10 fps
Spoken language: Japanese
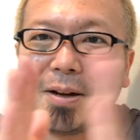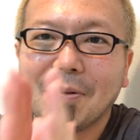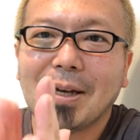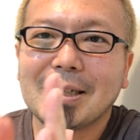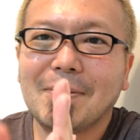こ
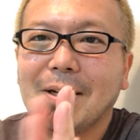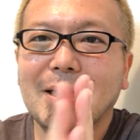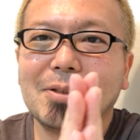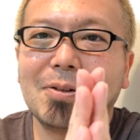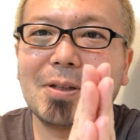の挟まれ
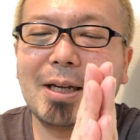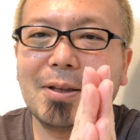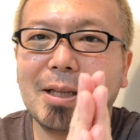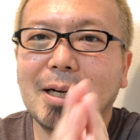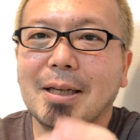た状態の
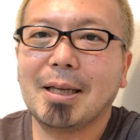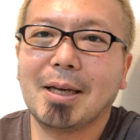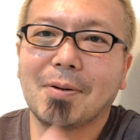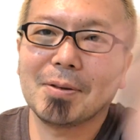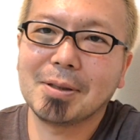中で
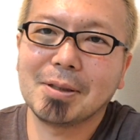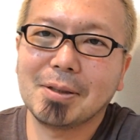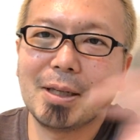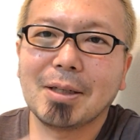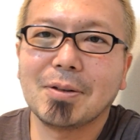こう進
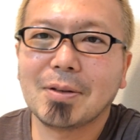んでいくっ